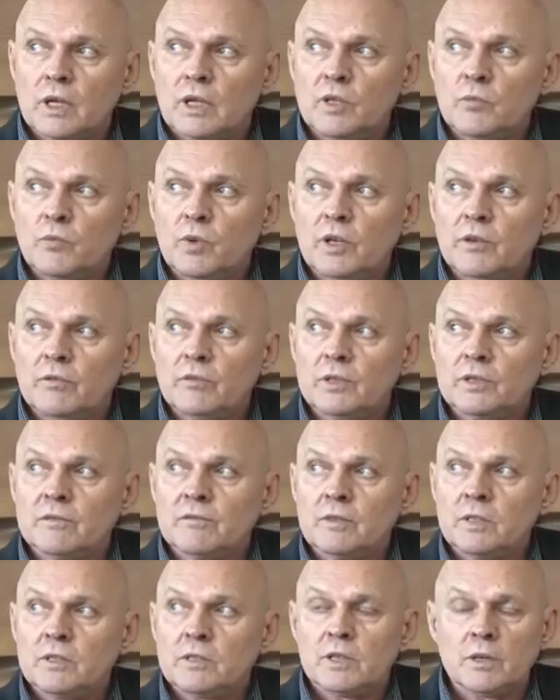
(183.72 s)
они были
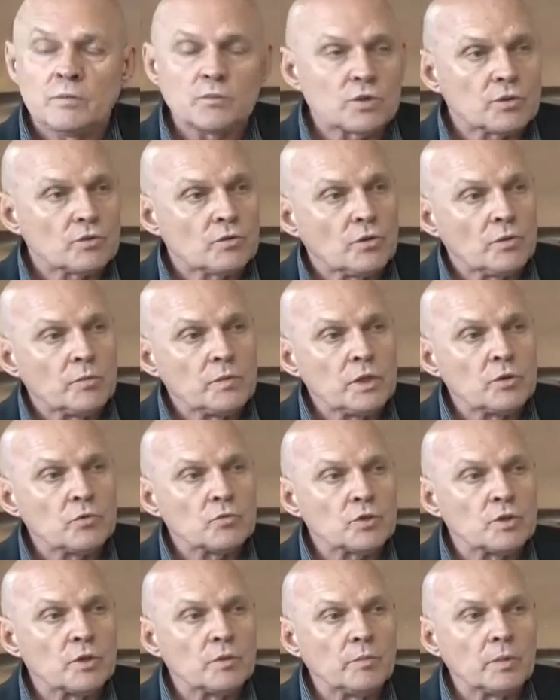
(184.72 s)
вызваны тем, что мне
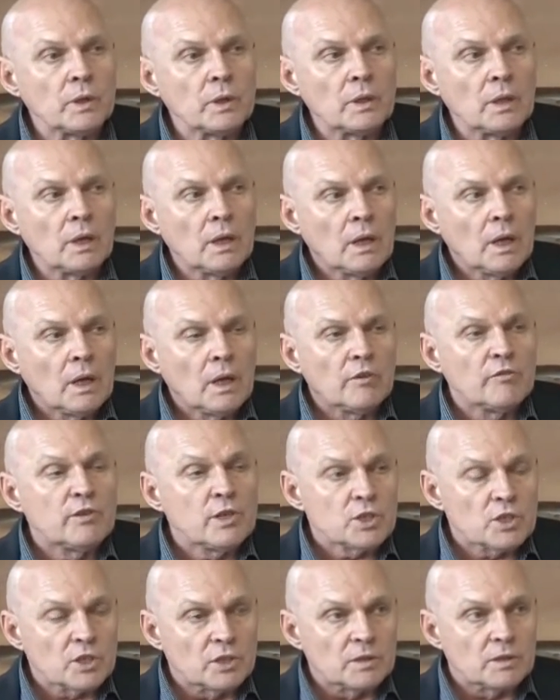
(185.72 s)
нужно было
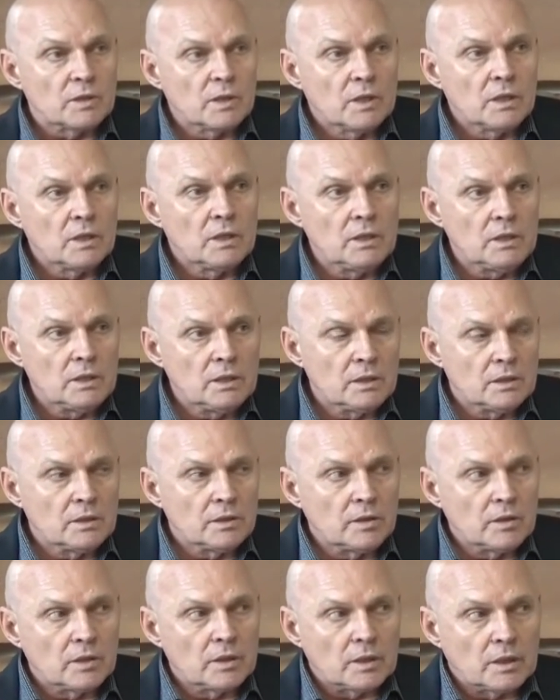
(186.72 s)
выжить. И
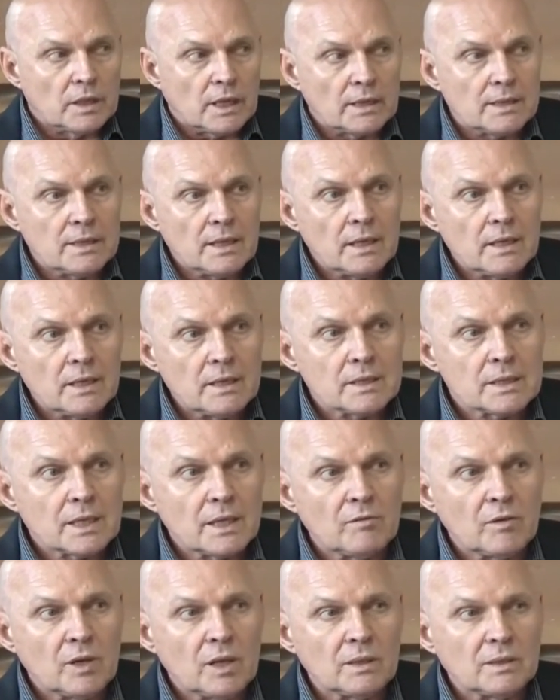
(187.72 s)
э, когда я
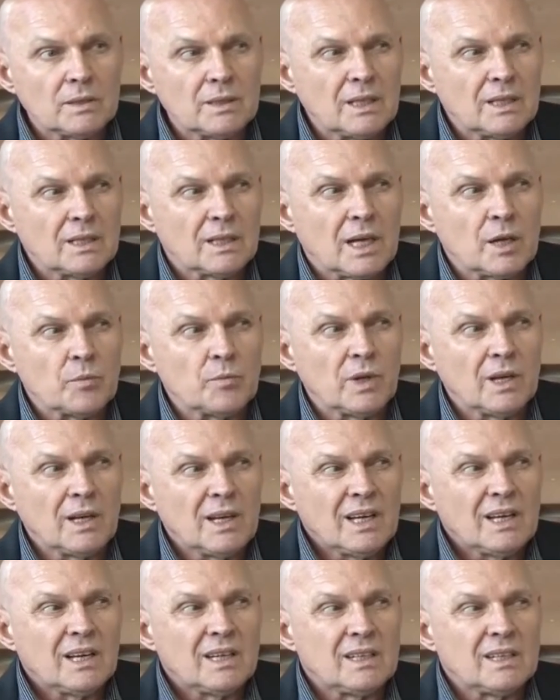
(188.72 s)
рисовал, я как бы
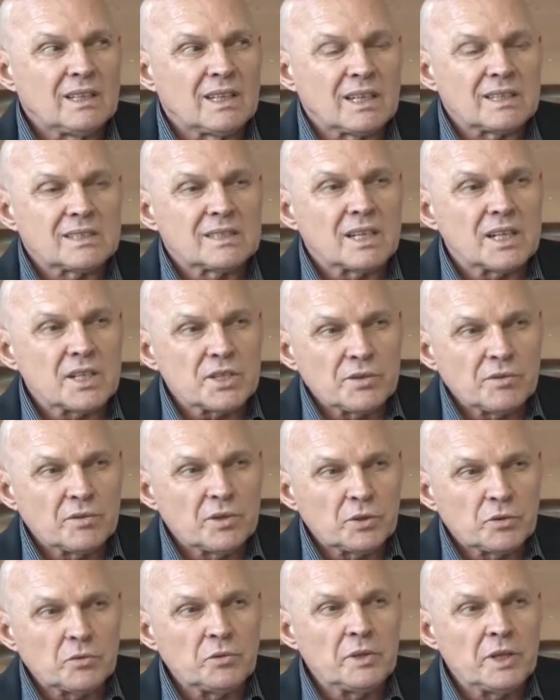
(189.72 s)
э, растрачивал
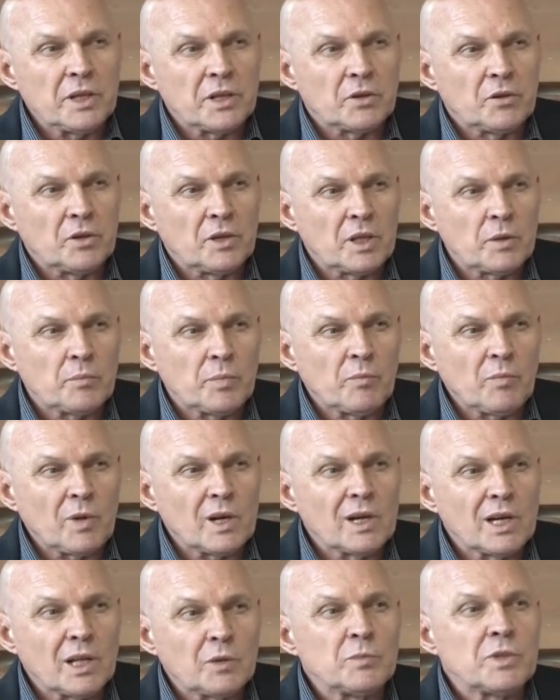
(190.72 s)
эту энергию. Она
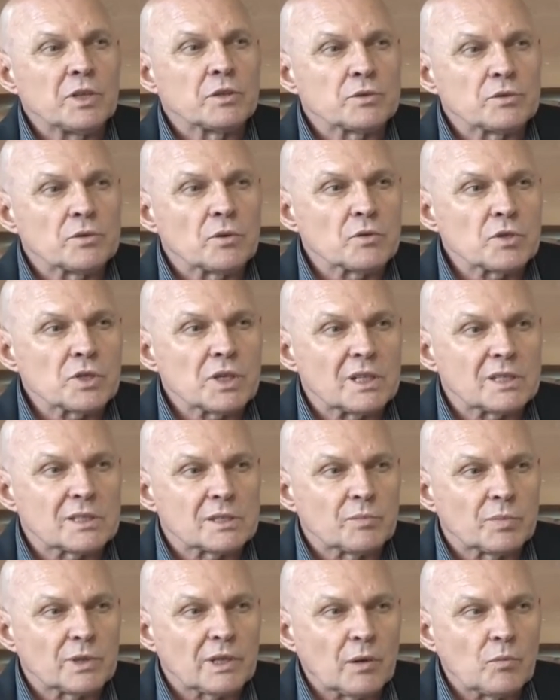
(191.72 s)
помогала мне
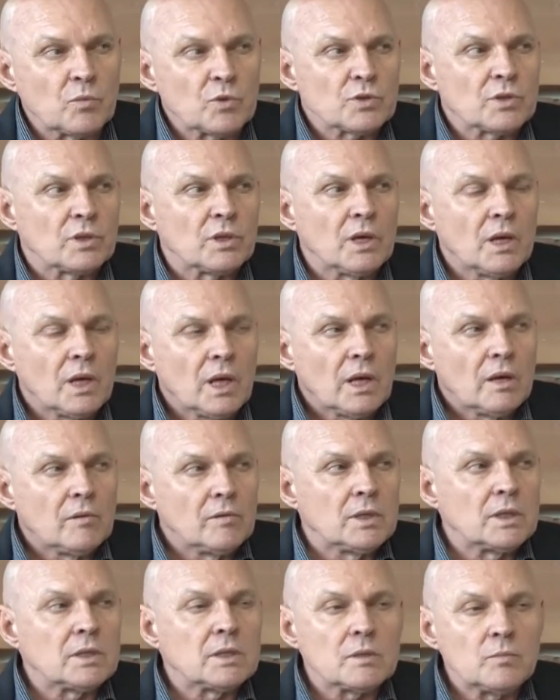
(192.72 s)
разгружаться, потому что
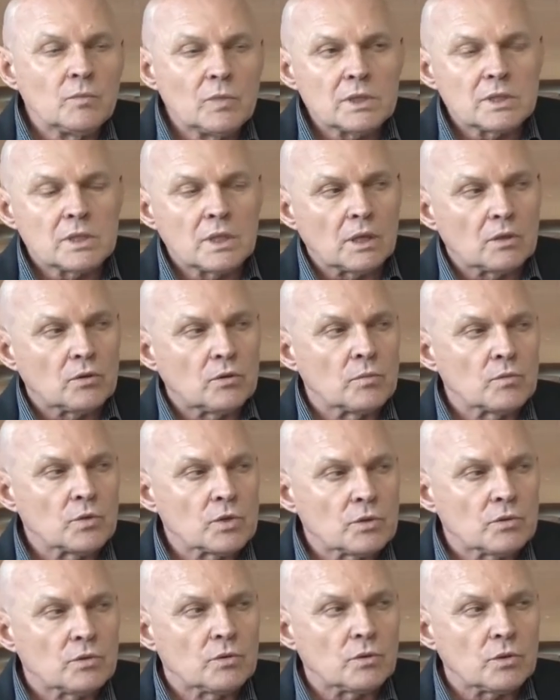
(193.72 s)
вот эти мысли о том,
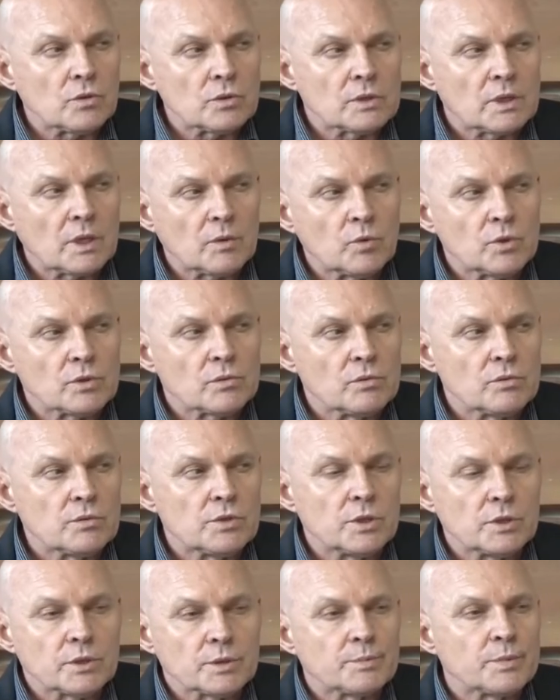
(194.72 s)
что с тобой
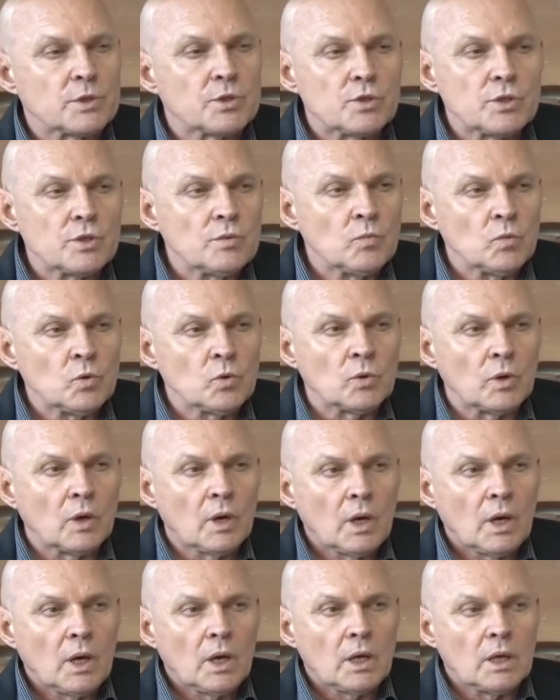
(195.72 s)
случилось, почему
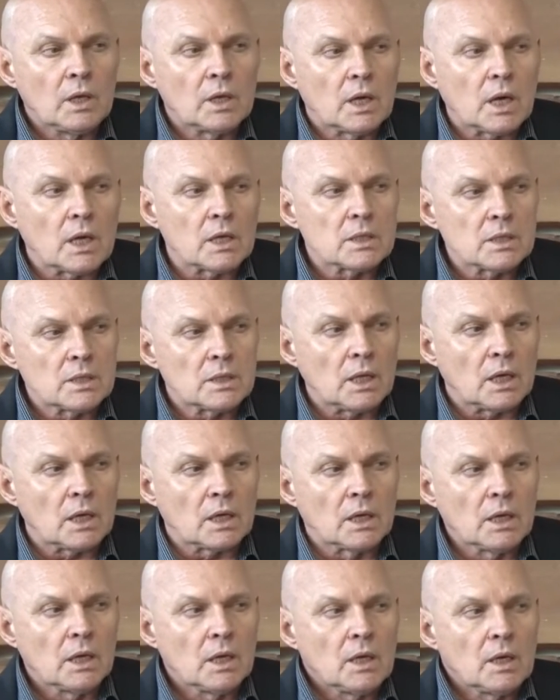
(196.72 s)
и как же
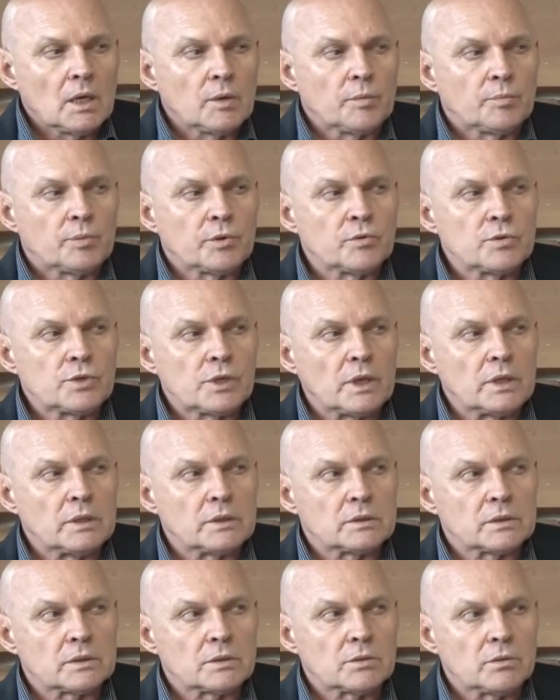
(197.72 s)
так
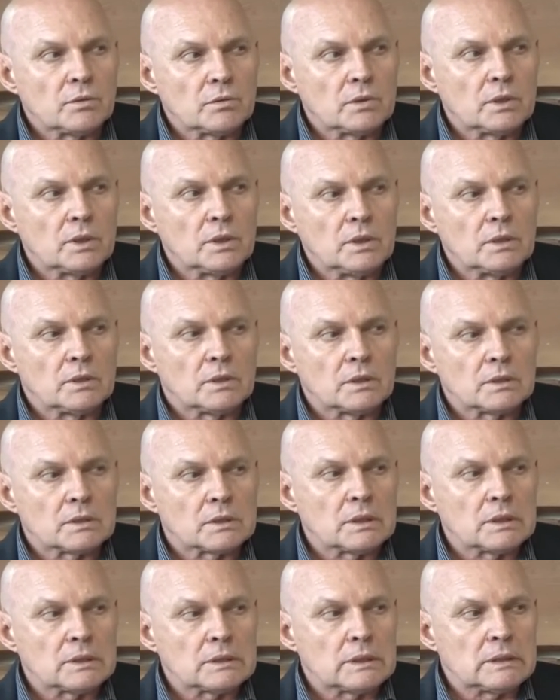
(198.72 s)
получается, что ты, так
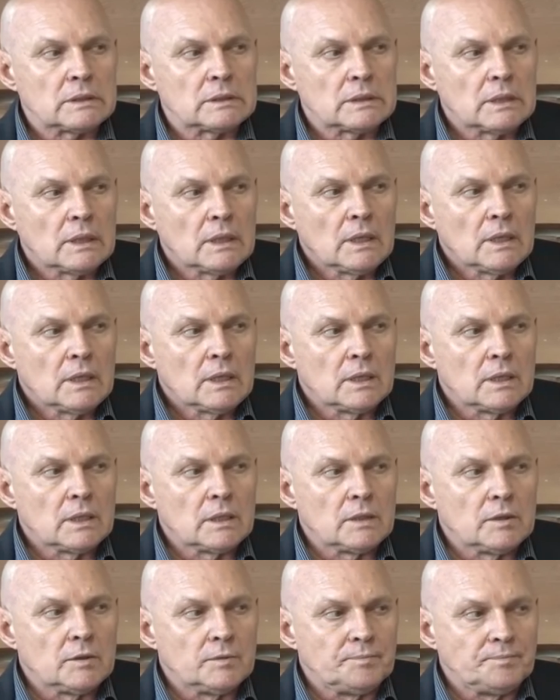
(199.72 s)
сказать,
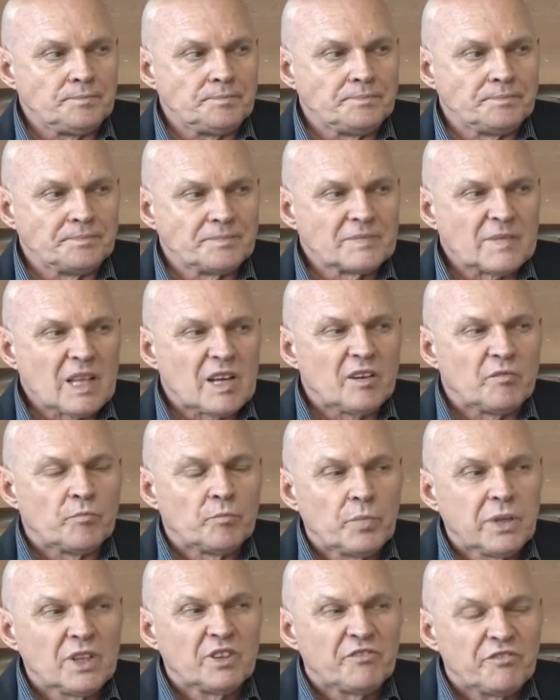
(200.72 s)
э,
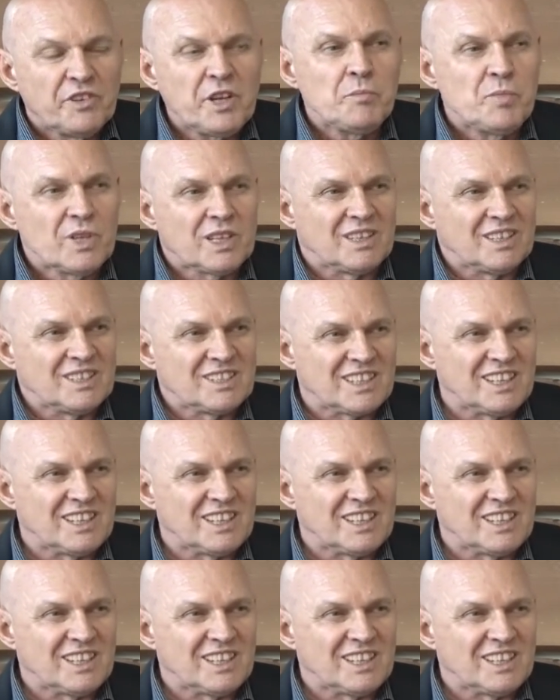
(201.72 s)
был выбит из